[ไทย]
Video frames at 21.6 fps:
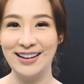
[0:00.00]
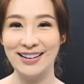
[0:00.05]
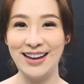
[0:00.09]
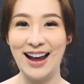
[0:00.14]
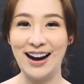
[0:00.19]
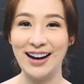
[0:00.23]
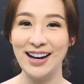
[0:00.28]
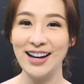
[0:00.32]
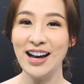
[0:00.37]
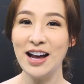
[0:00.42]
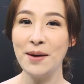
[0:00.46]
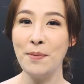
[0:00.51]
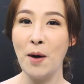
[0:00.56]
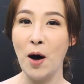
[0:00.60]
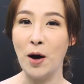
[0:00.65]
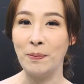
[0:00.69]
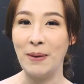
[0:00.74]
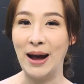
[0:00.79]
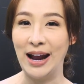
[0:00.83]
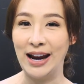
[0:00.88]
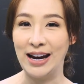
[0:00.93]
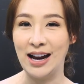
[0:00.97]
อย่างที่เคยบอ
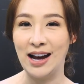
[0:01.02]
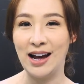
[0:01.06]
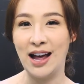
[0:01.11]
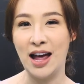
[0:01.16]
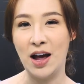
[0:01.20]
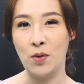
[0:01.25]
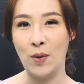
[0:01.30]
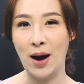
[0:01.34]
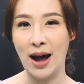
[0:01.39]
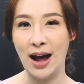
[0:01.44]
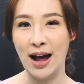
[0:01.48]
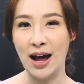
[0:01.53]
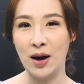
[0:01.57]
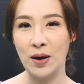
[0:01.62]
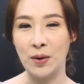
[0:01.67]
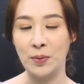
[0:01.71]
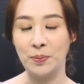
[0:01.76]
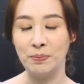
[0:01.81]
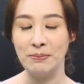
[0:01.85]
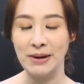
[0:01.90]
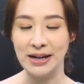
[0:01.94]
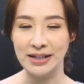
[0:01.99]
กไปนะคะว่า
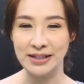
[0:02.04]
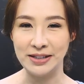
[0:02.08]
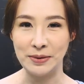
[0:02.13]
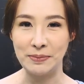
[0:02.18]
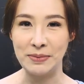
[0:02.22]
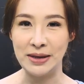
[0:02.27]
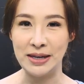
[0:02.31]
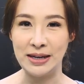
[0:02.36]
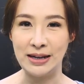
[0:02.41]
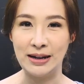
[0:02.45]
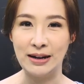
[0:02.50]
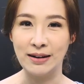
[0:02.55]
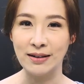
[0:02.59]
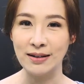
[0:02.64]
มันจะมี